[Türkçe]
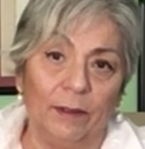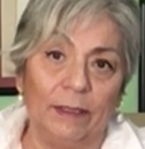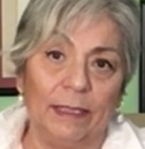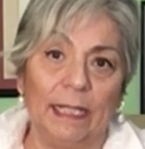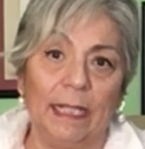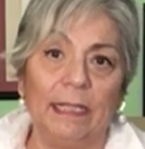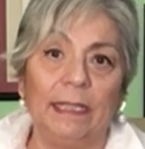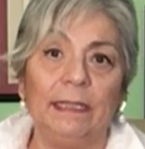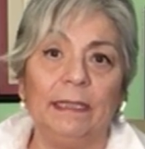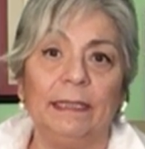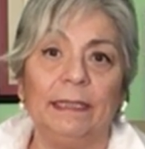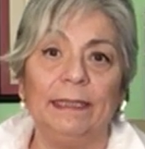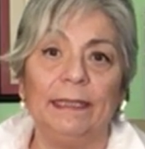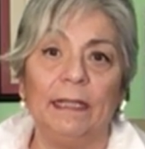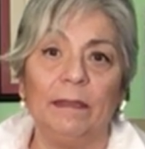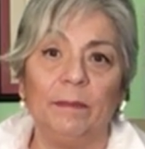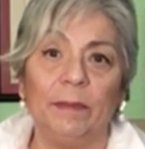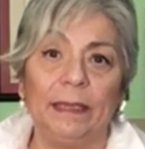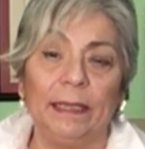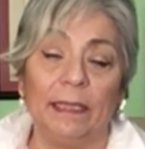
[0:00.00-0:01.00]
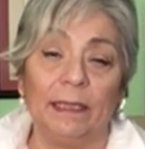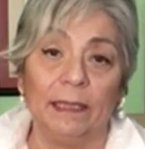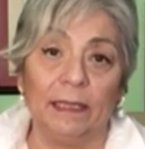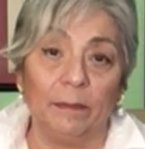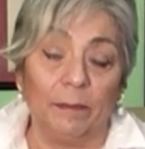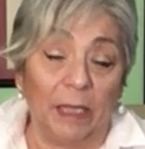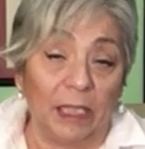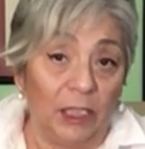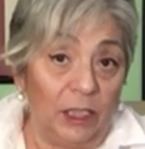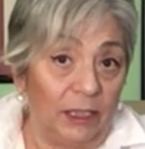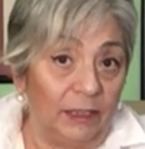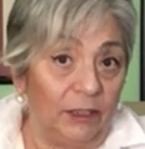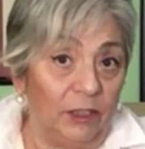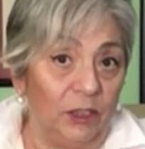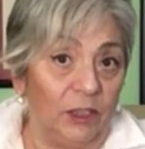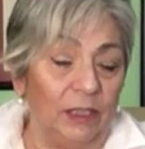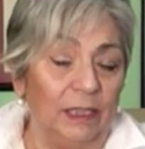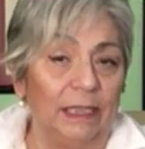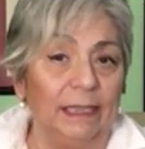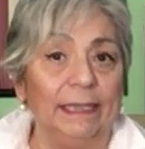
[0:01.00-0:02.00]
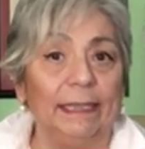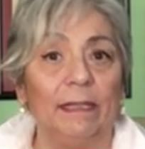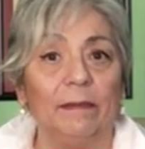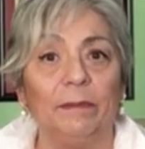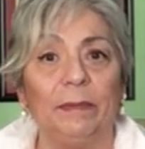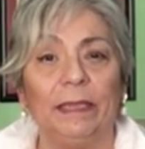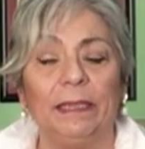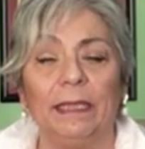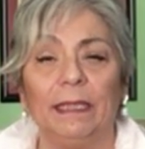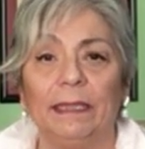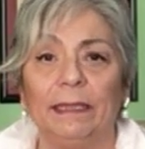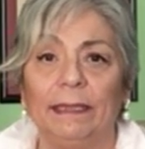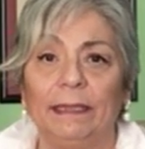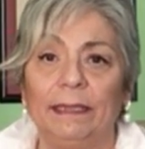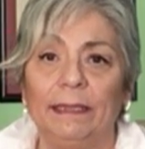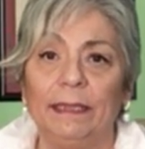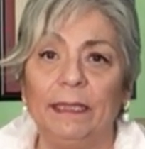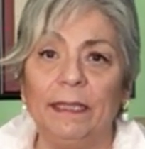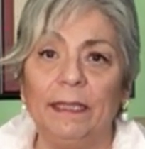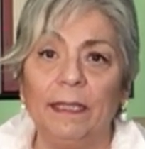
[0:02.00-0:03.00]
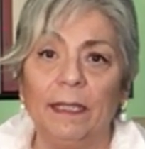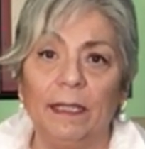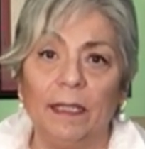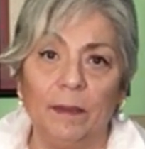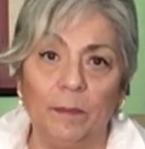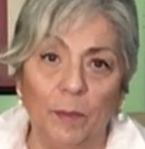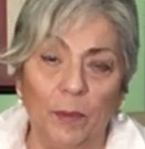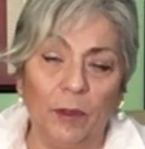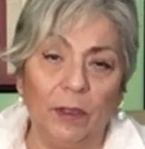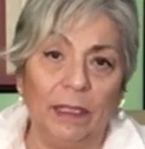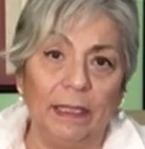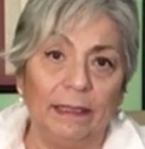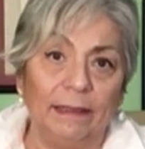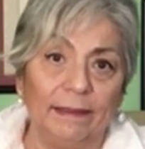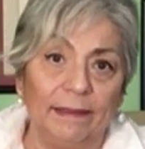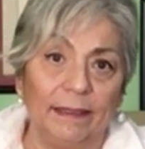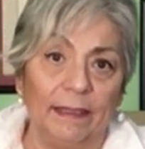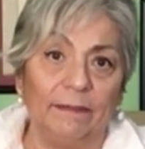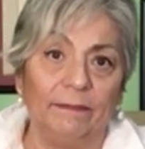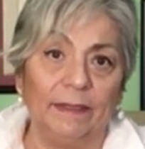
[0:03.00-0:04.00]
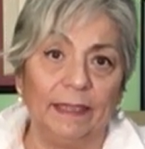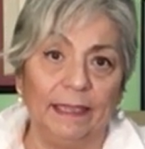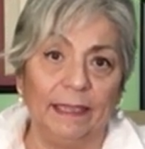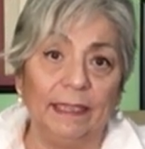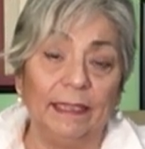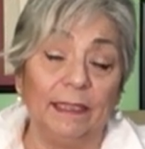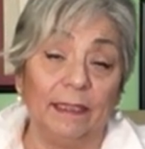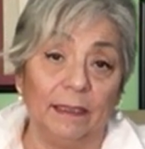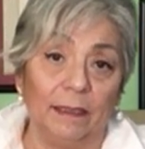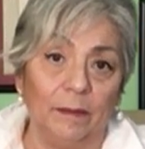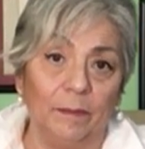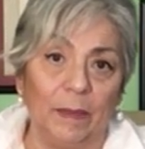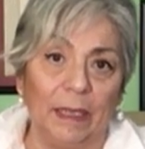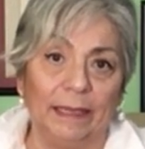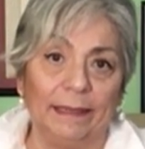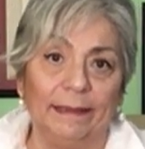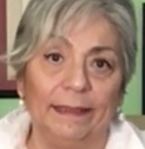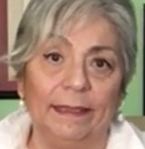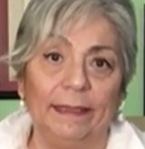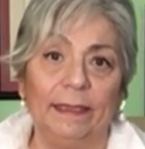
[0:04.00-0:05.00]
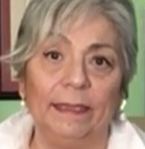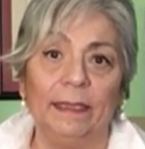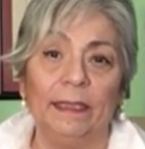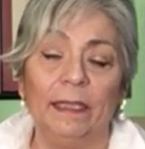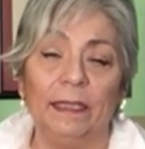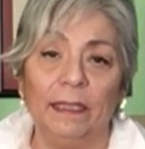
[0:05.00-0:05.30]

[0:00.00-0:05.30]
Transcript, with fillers: özelliklerinden bir tanesi, başlatıcılarından bir tanesi böyle travmatik kırılma anları.